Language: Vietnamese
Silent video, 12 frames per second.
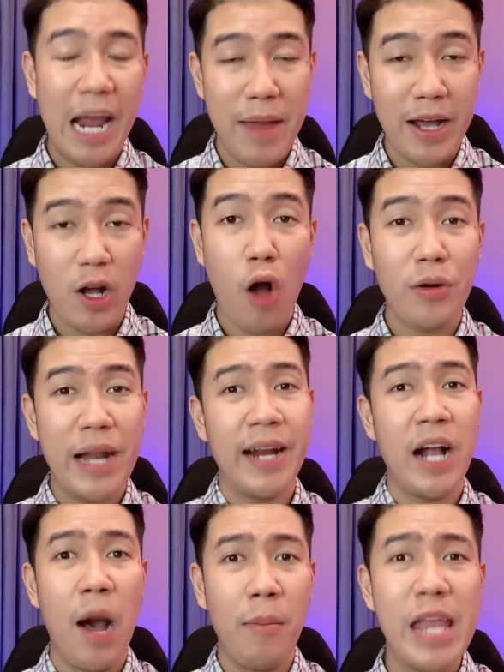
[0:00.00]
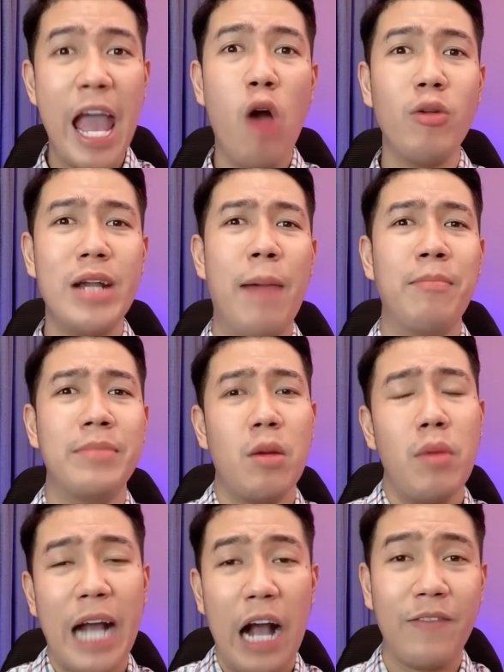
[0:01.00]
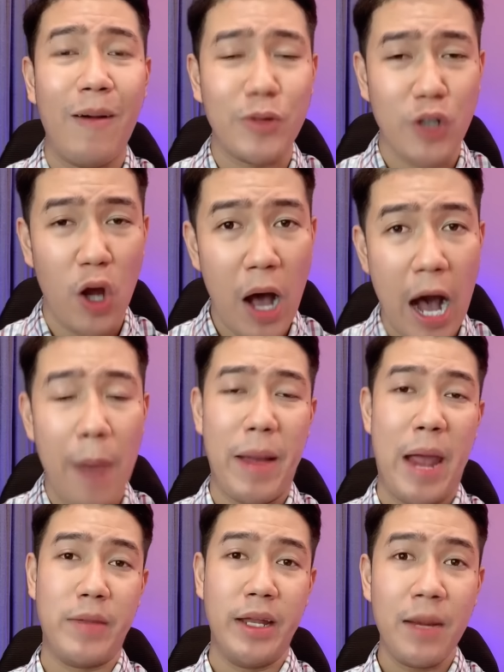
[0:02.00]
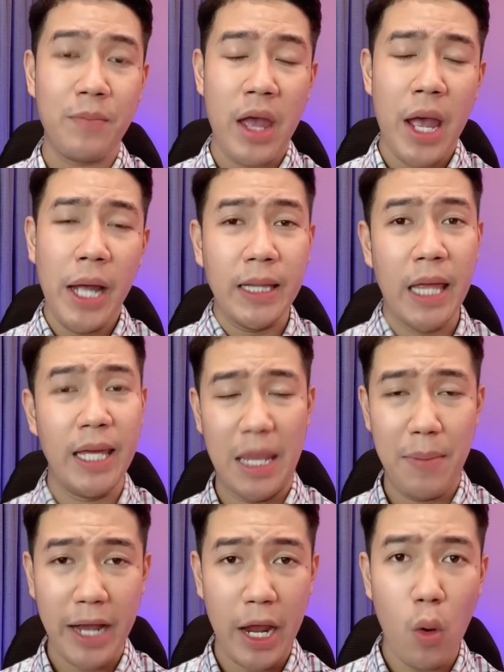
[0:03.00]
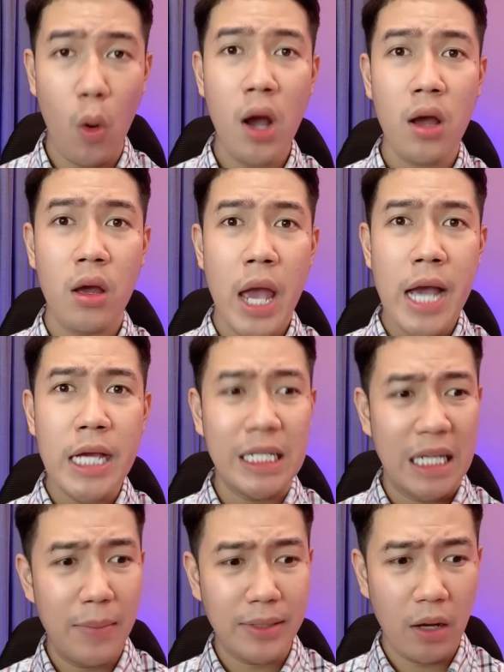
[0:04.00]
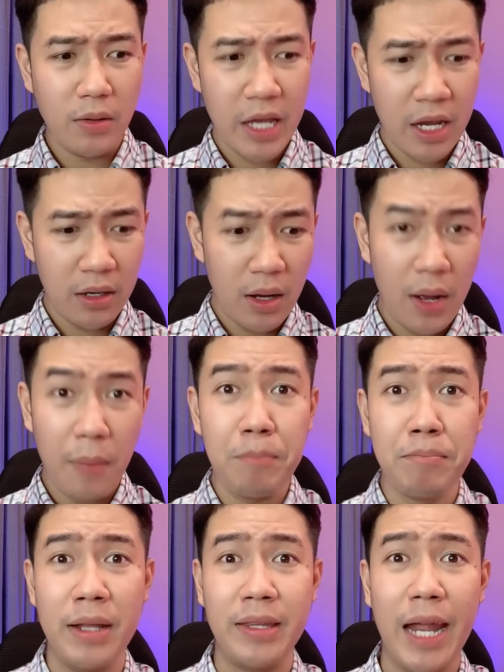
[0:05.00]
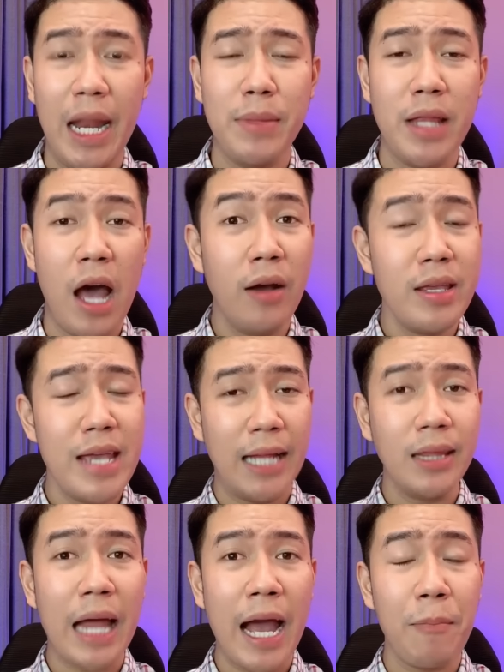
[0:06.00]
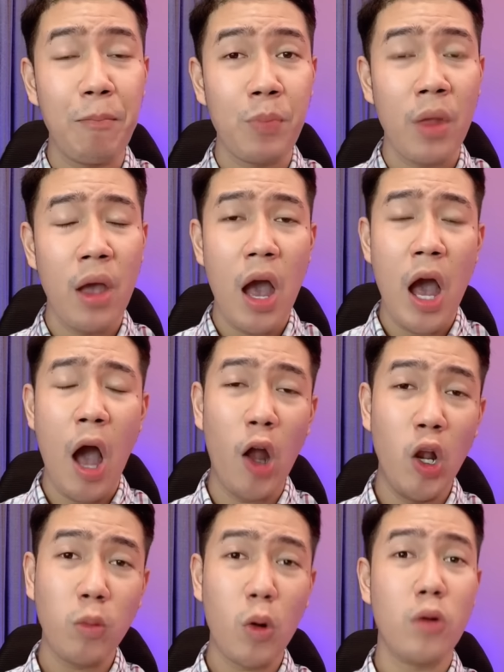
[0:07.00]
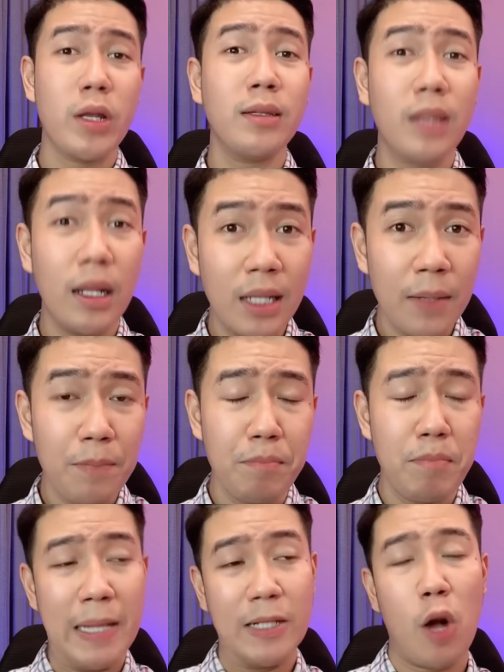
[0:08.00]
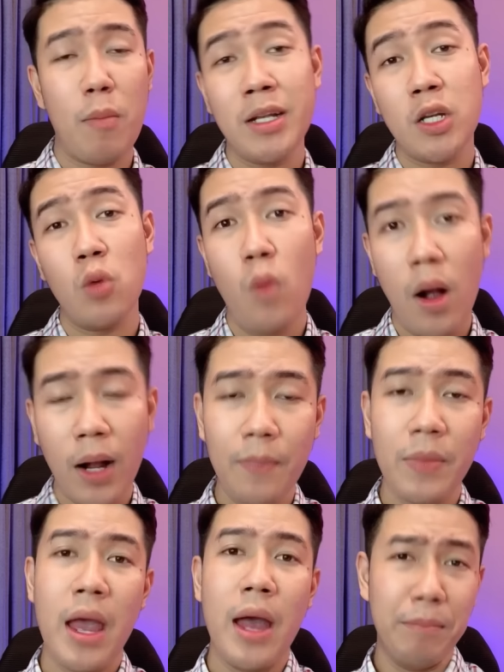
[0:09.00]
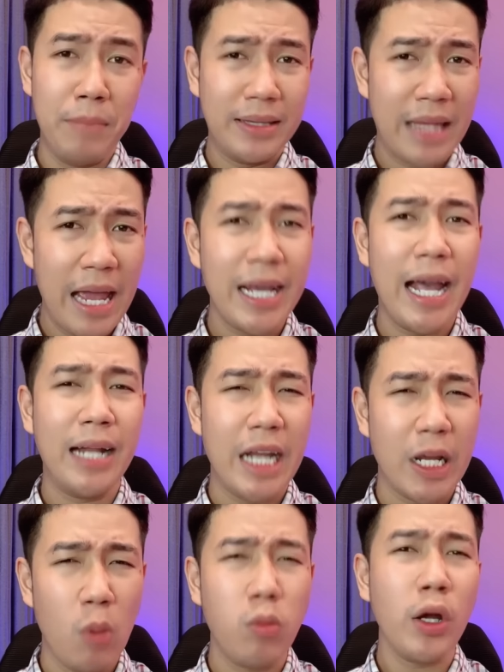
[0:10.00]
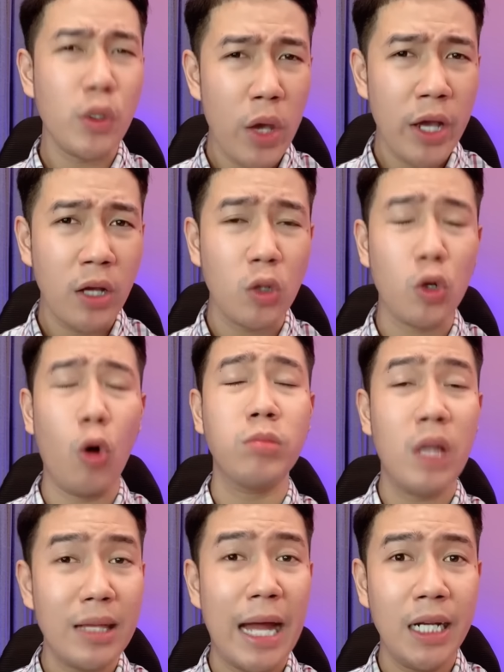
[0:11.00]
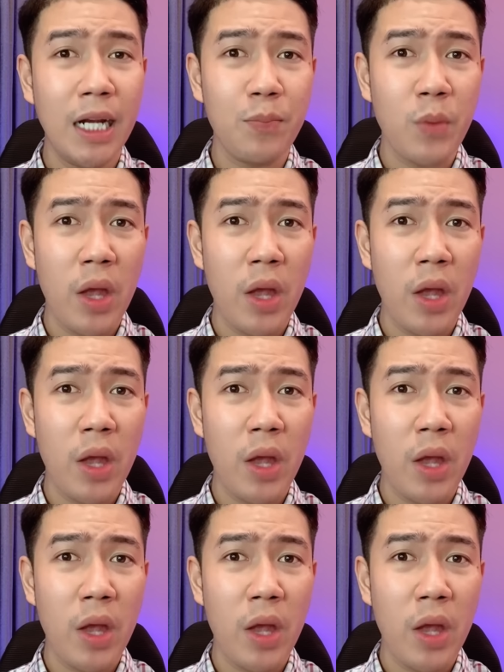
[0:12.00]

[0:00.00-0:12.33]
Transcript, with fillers: mẹ con đang ôm nhau Nằm trong cái căn phòng trọ ọp ẹp vậy đó Thì chị mới nghĩ Ủa sao mà tự nhiên Mình về đây mình ở với ảnh ta Hồi lúc còn nhắn tin á Mình còn bên Trung Quốc á Mình thấy cái anh này cũng có duyên Cũng thích ảnh á